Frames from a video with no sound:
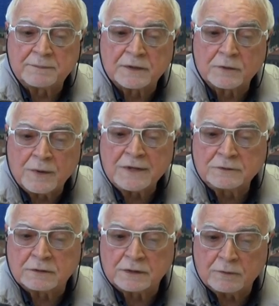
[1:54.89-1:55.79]
per
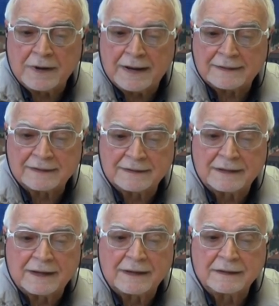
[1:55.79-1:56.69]
quanto
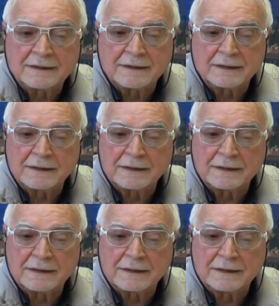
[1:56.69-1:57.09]
riguarda eh,